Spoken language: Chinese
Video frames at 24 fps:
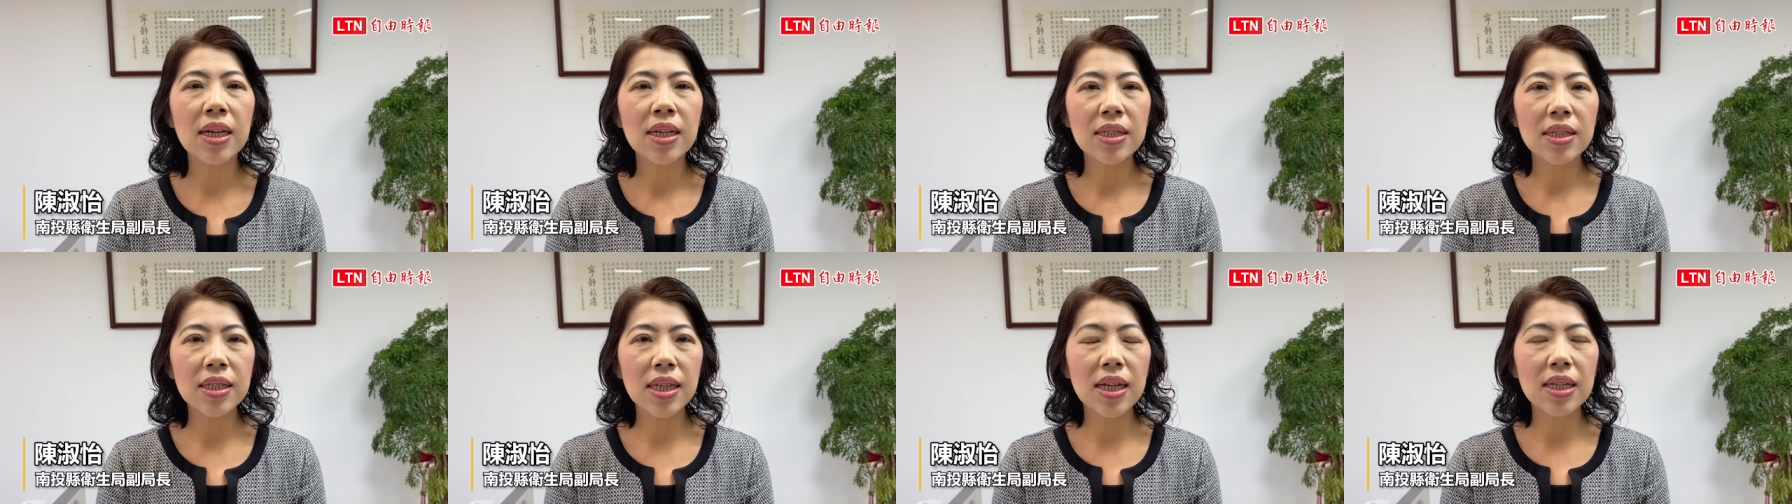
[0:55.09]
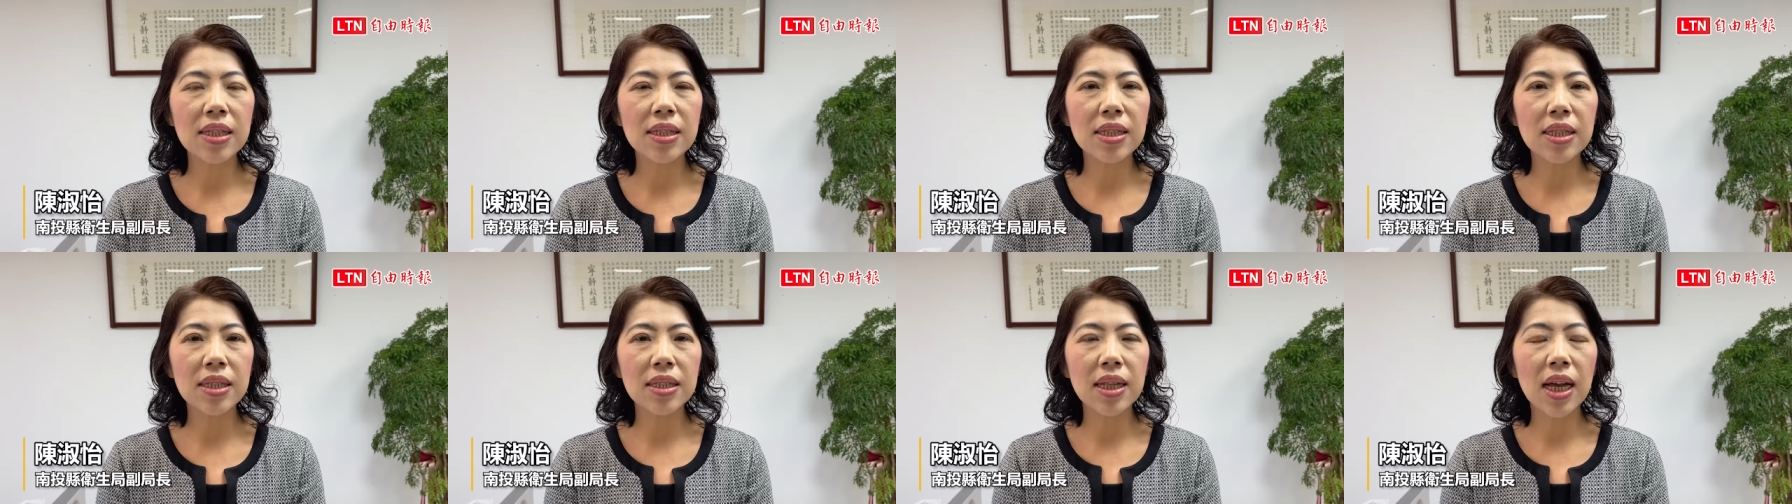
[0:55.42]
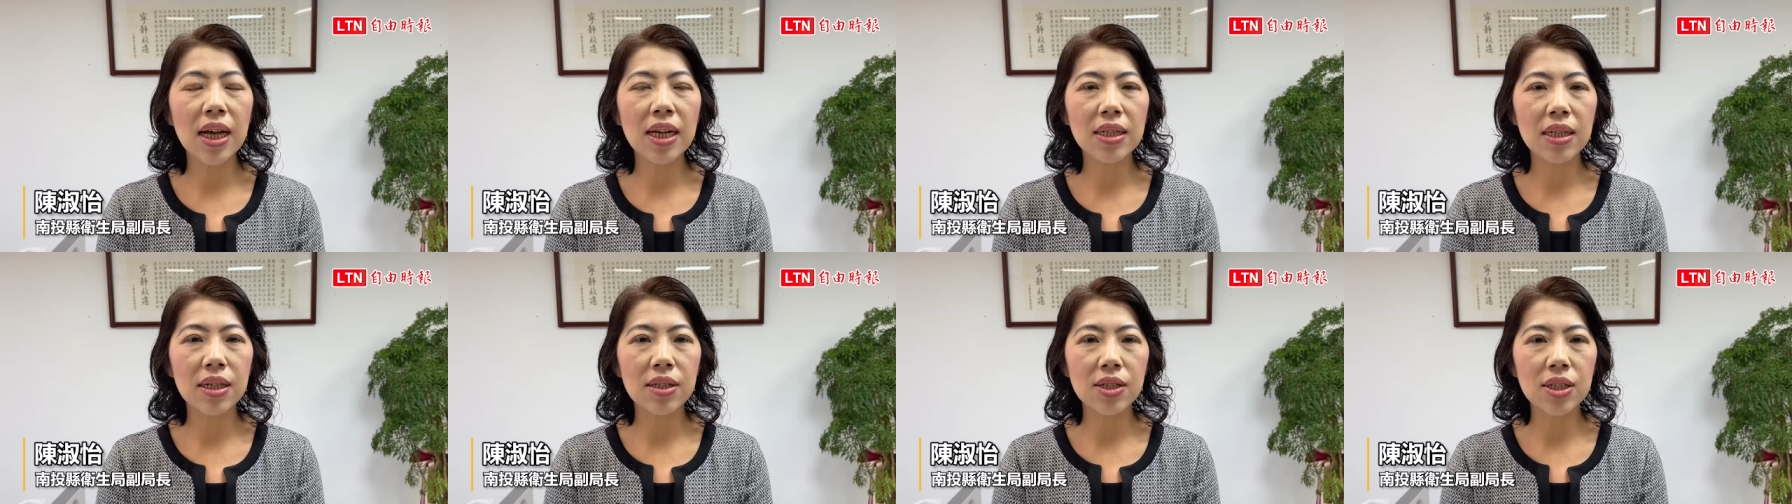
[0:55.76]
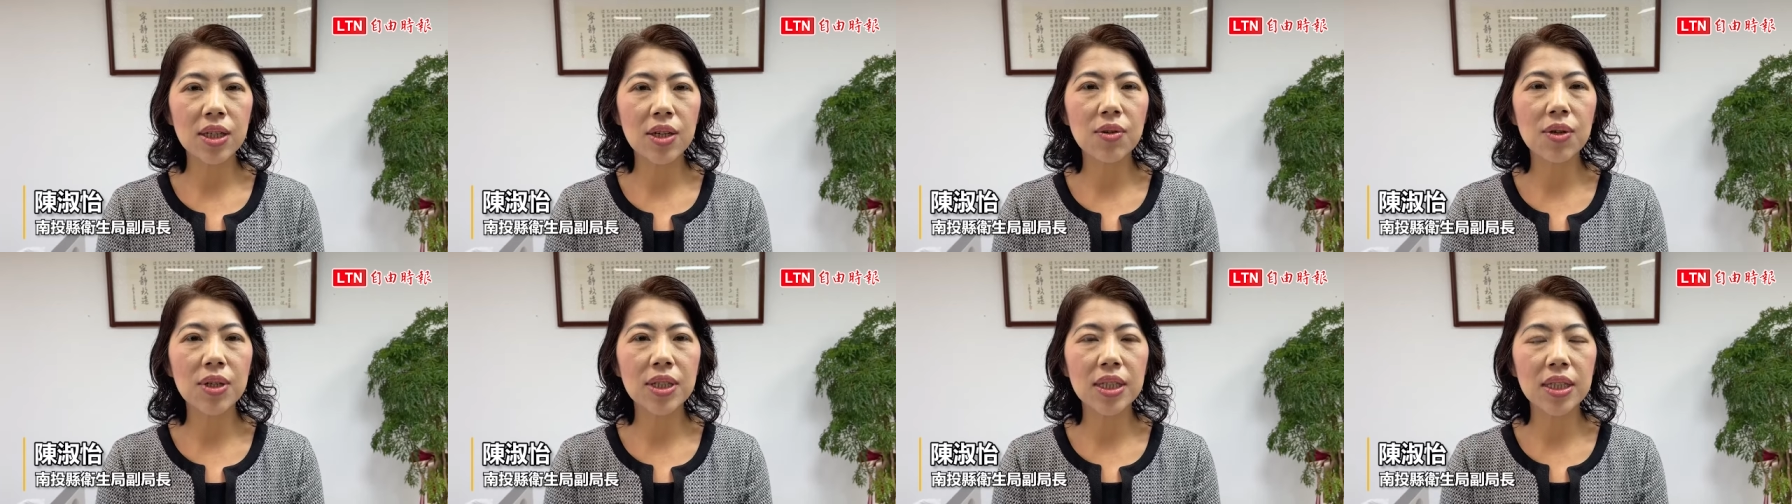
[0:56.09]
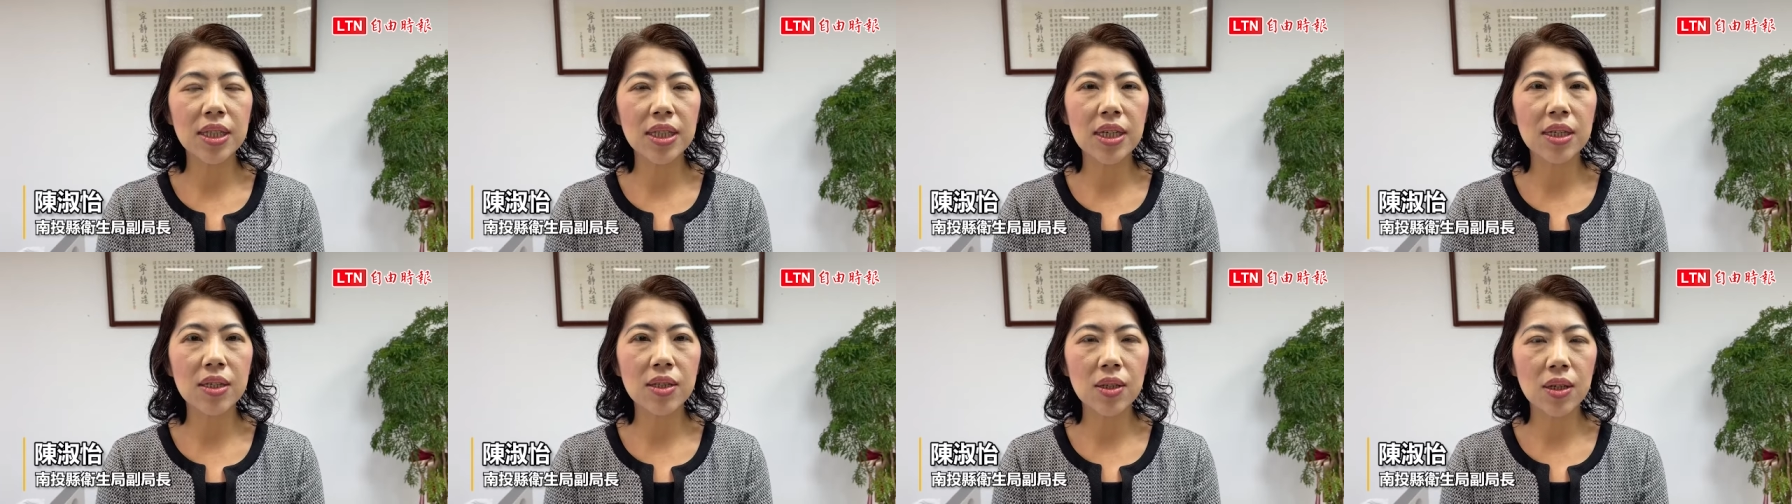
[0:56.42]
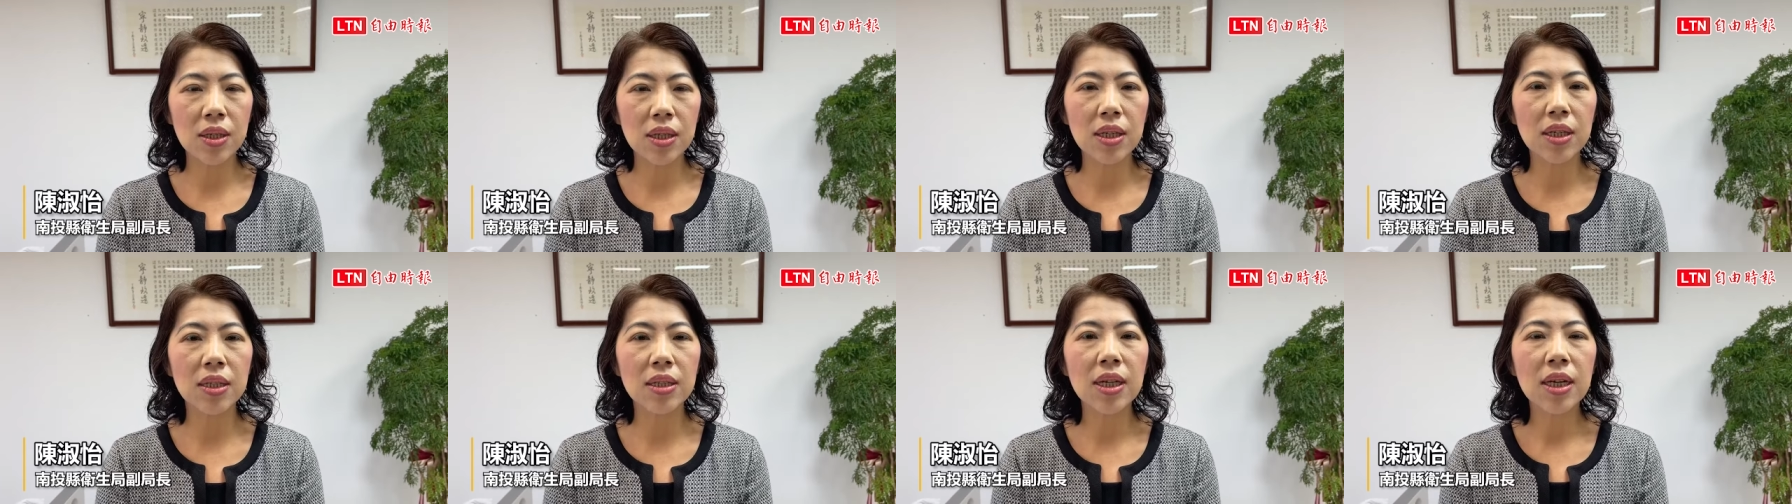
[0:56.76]
善尽他的社会企业责
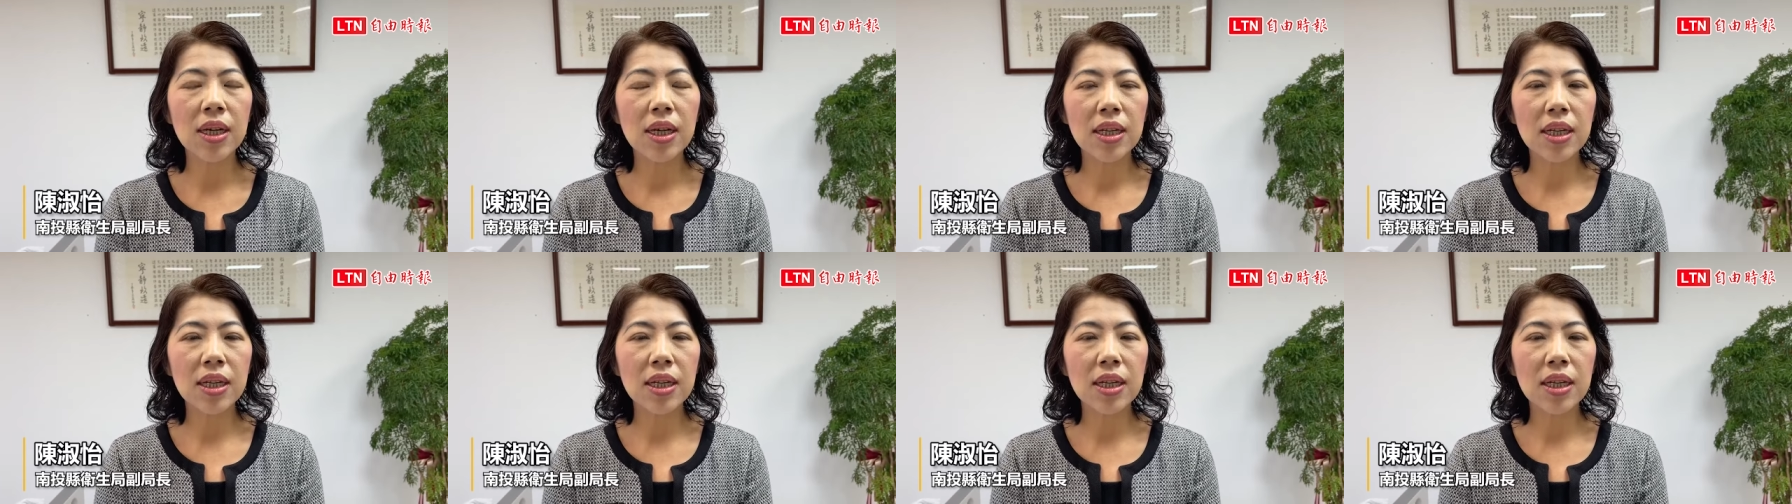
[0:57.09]
任。